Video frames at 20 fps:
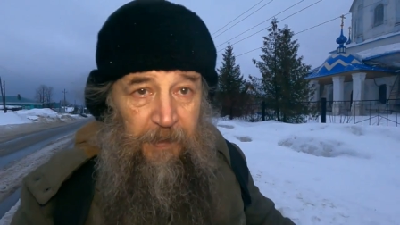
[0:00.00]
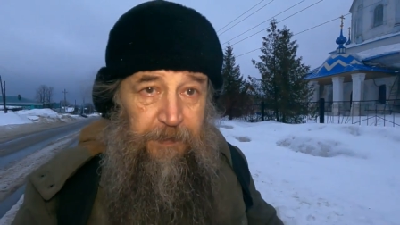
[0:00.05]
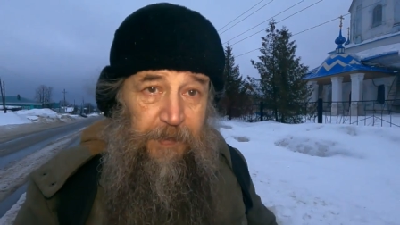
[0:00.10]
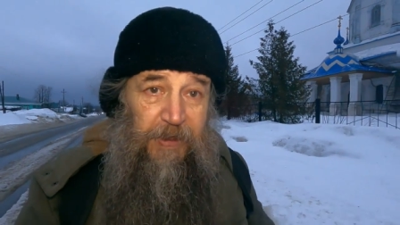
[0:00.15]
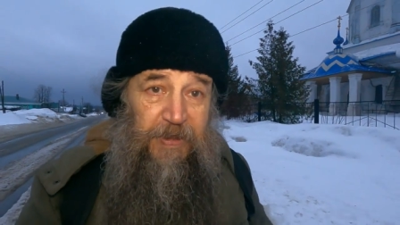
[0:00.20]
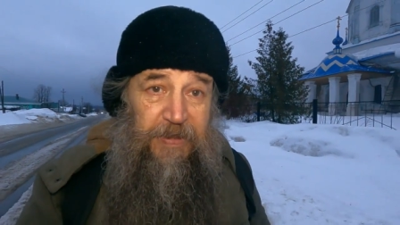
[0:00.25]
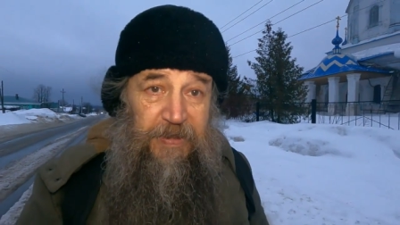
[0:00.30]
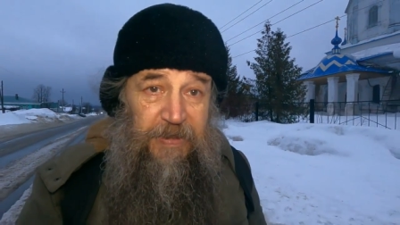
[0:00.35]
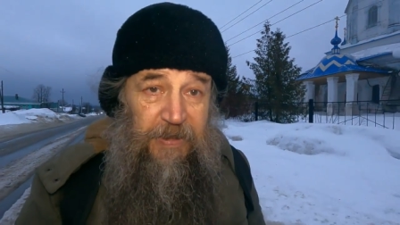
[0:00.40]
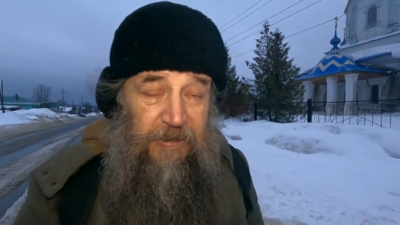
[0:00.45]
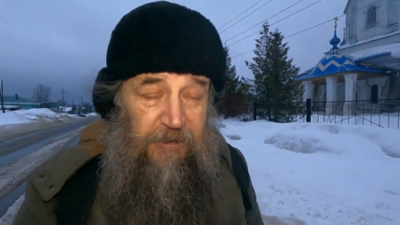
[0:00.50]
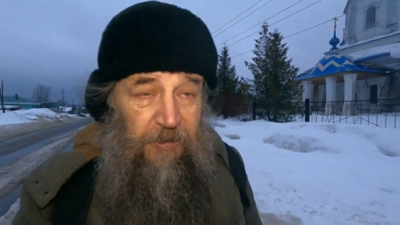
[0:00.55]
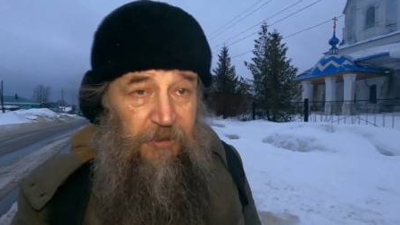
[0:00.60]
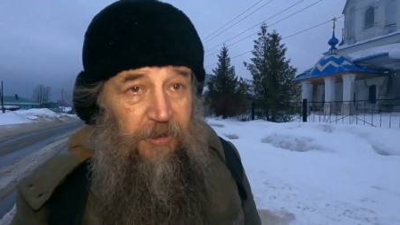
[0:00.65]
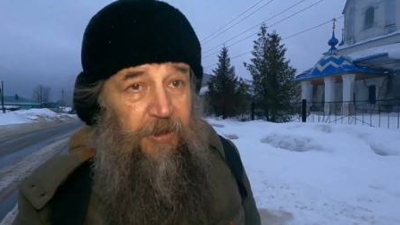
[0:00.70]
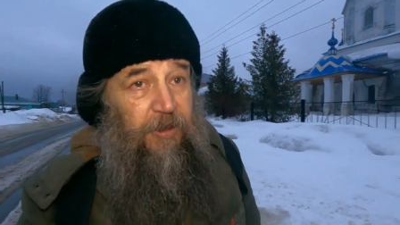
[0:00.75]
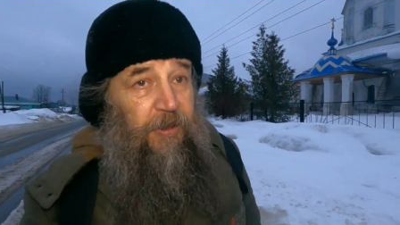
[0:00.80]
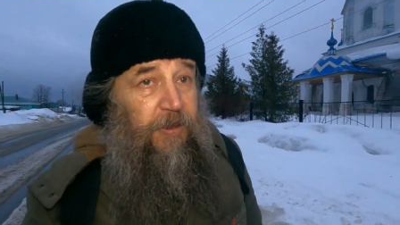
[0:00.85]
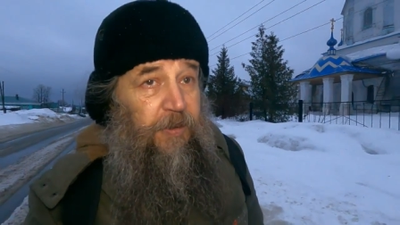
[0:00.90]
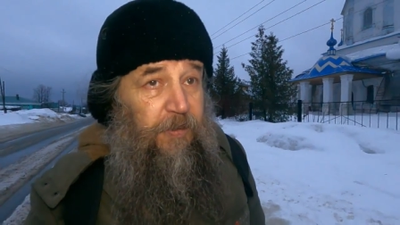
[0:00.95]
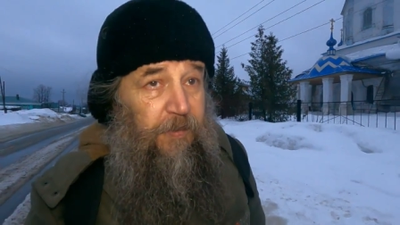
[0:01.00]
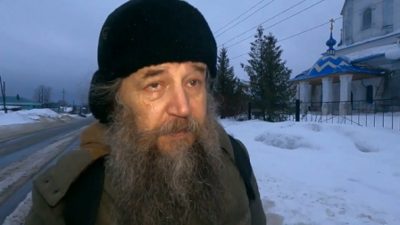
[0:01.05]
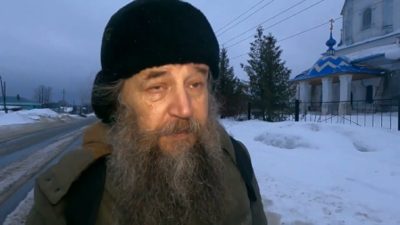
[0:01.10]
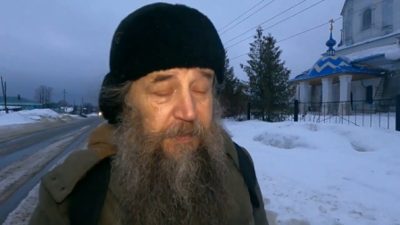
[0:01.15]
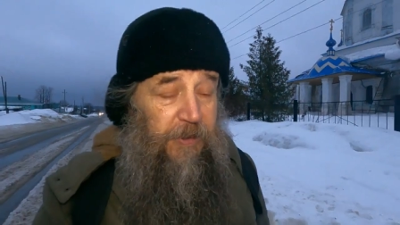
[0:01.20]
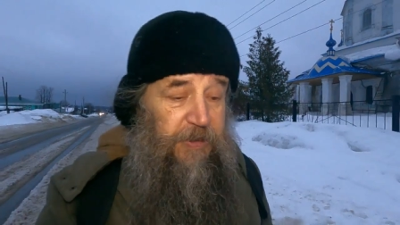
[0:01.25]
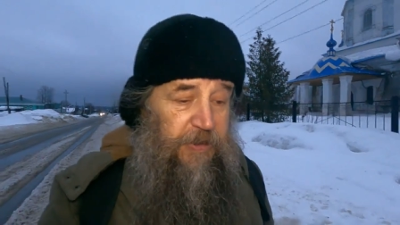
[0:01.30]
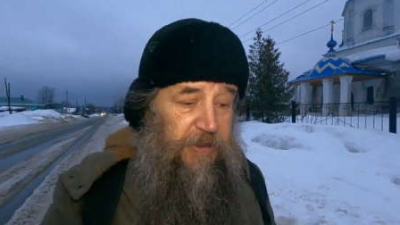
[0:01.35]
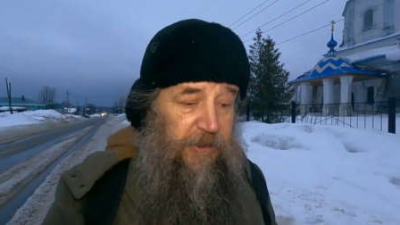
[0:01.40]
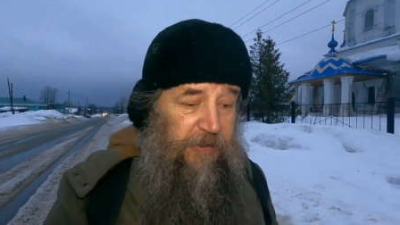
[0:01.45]
без нее,
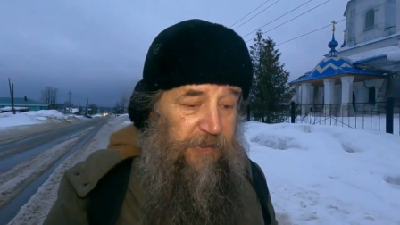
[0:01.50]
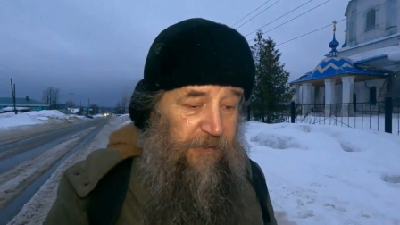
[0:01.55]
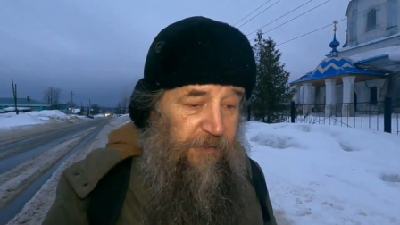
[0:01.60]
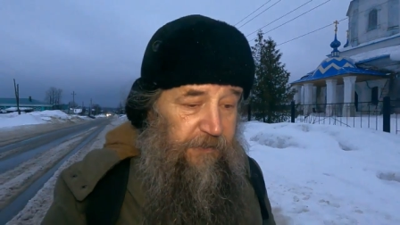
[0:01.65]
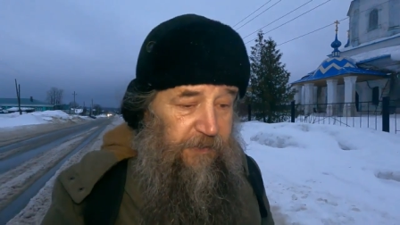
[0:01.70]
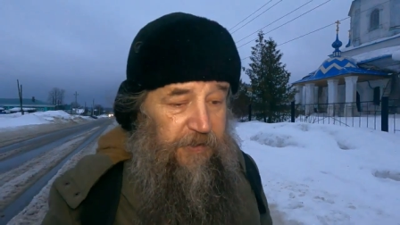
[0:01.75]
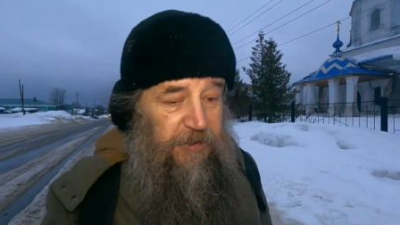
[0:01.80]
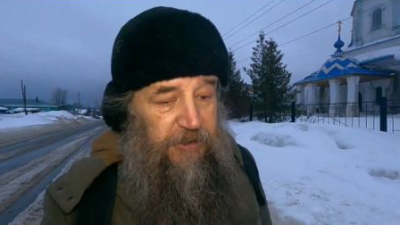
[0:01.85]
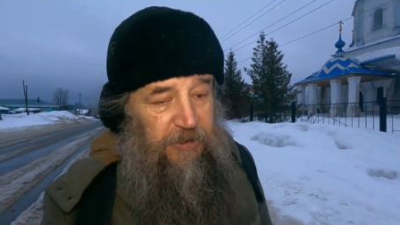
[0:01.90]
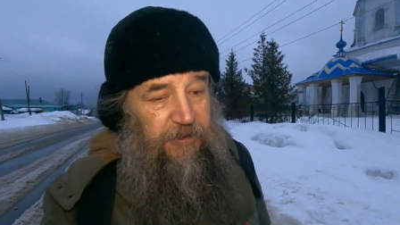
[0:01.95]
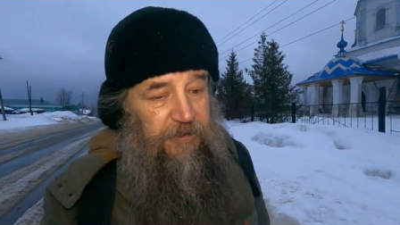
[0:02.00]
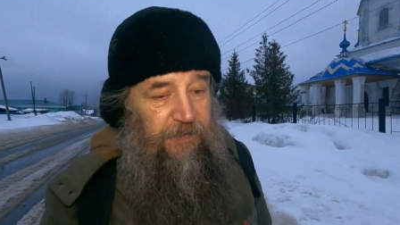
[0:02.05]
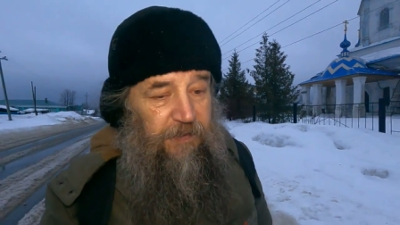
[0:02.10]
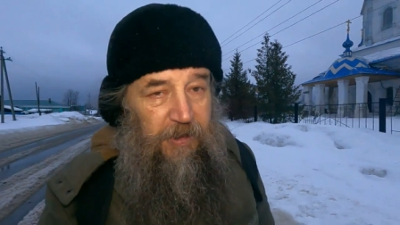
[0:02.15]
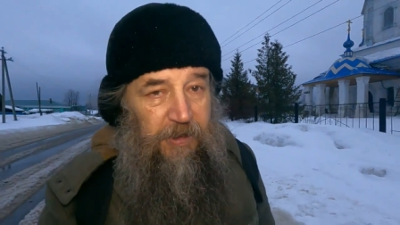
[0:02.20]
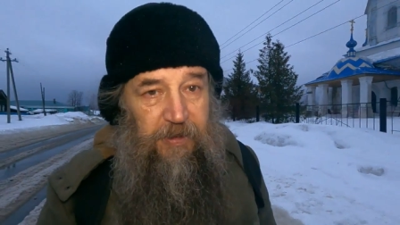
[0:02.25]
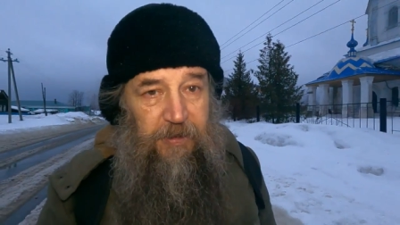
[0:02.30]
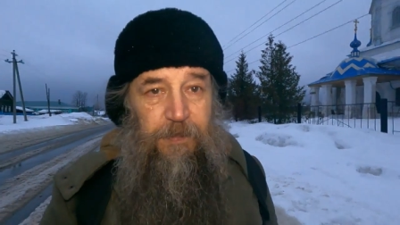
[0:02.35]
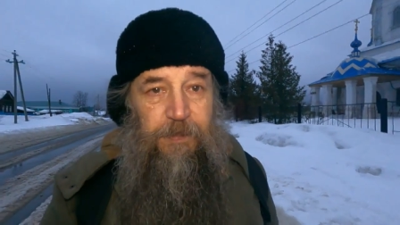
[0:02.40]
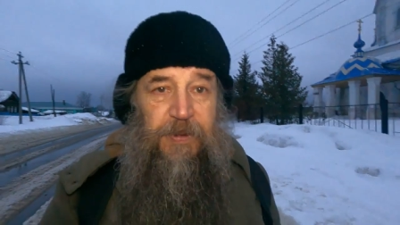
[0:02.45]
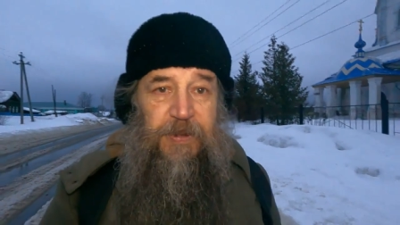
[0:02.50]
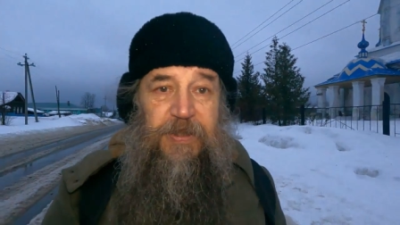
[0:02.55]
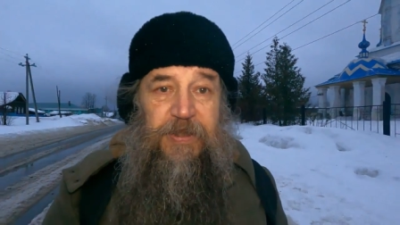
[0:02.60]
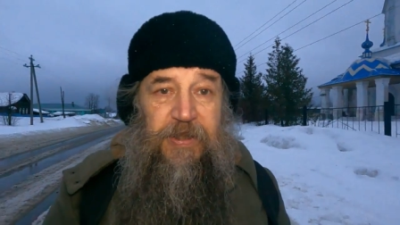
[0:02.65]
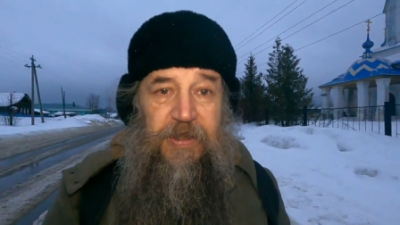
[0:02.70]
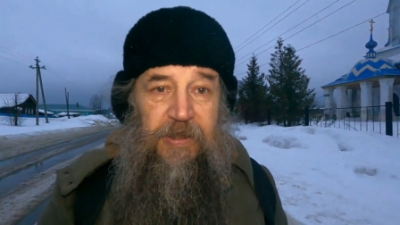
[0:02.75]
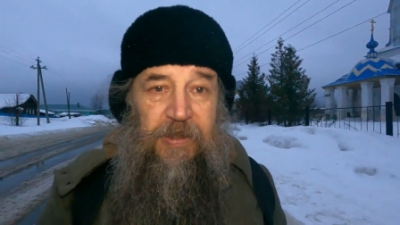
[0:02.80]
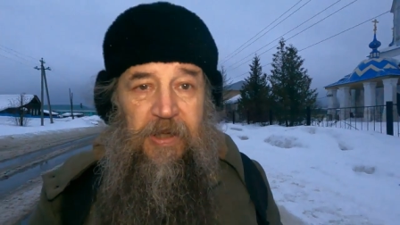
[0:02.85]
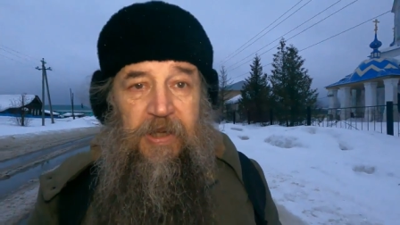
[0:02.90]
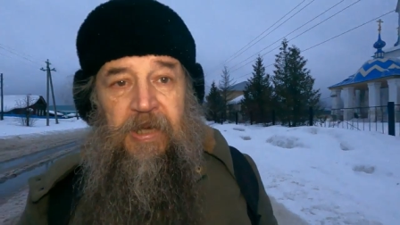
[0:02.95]
без этого вещества,
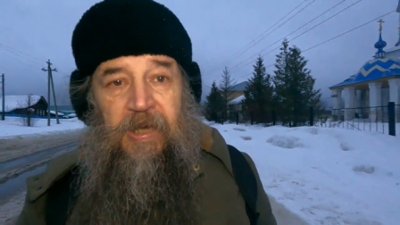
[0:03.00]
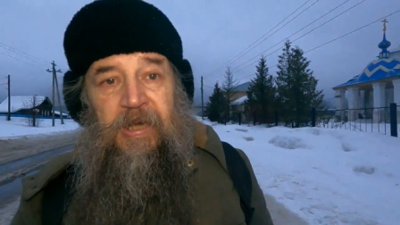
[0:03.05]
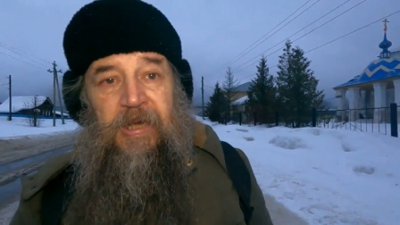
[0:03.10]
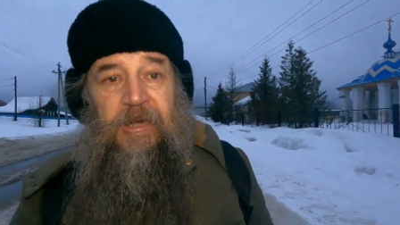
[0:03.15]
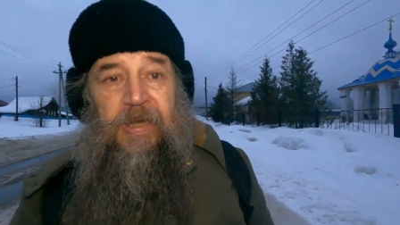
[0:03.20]
олимпийские